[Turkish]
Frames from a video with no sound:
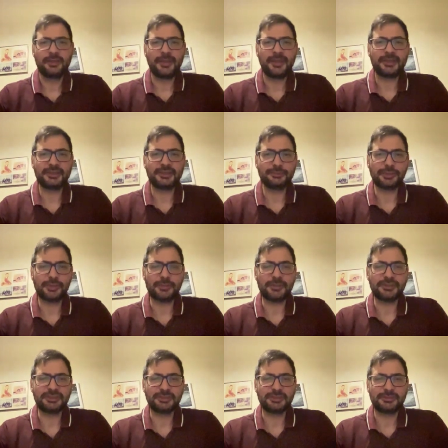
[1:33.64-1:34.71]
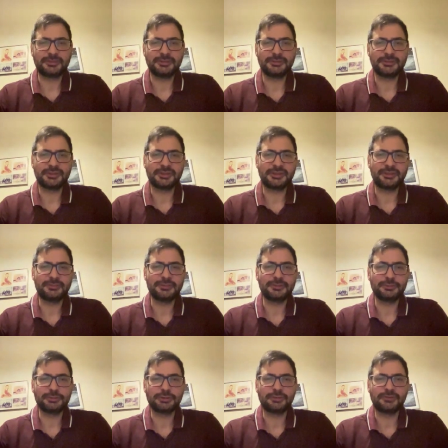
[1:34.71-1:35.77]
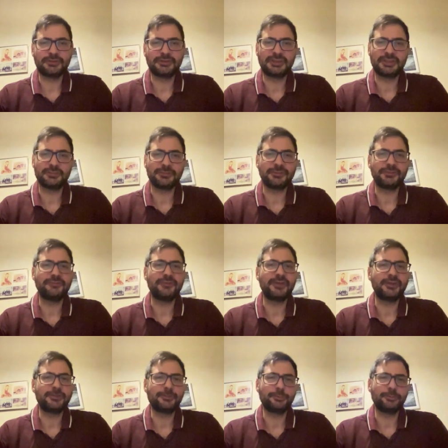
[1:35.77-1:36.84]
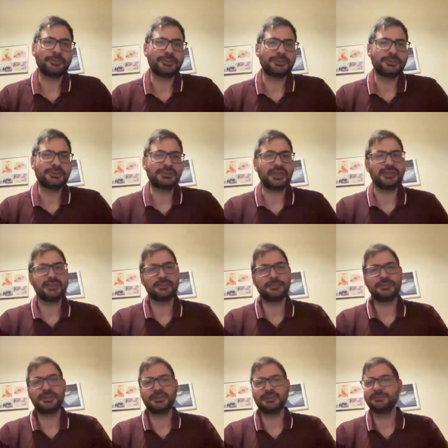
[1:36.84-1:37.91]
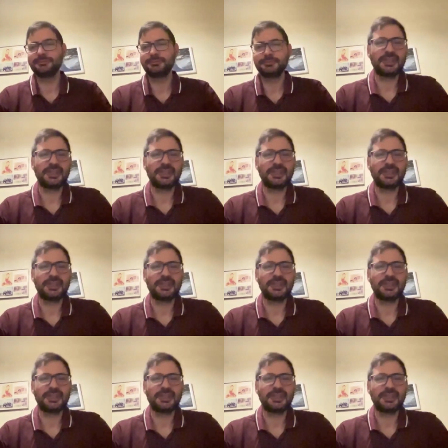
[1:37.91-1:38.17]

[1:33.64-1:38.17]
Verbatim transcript: Belki buradan başlayabiliriz. Mesela kimdi Mustafa Şat ve bizim için anlamı nedir?